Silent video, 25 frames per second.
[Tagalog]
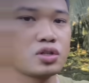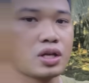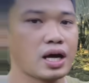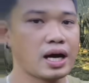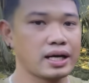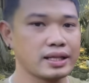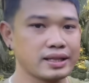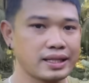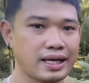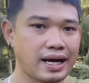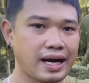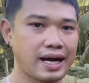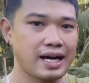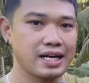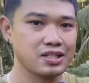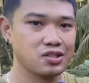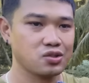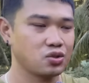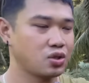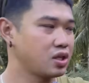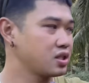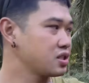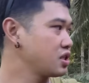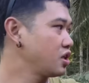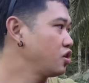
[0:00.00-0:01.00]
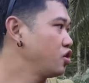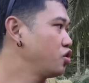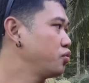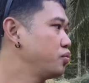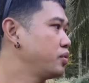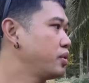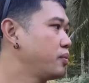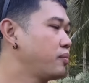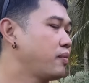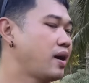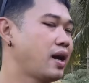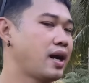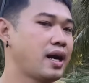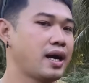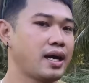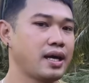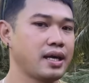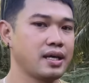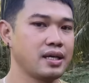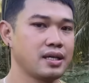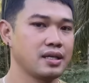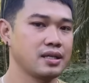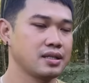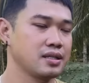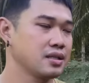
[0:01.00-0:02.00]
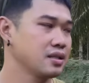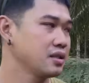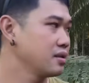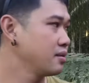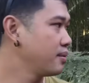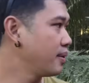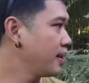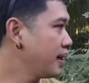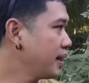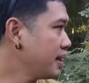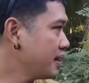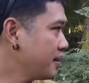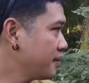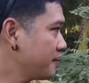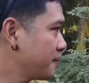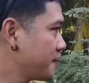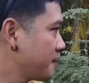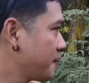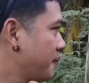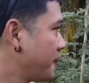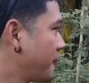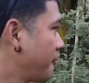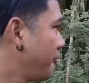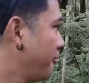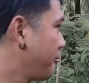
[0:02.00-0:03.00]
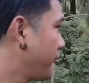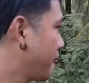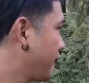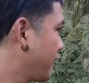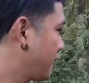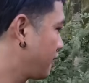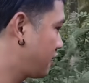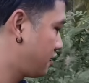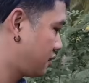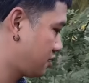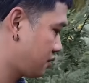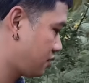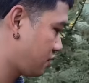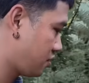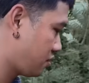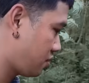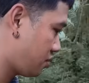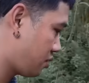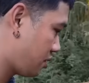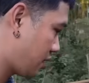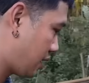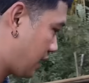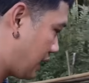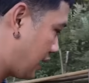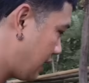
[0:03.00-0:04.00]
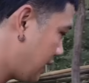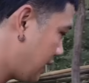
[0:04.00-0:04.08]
yung lahat ng aso nasa loob ng bahay, di ba? So, ang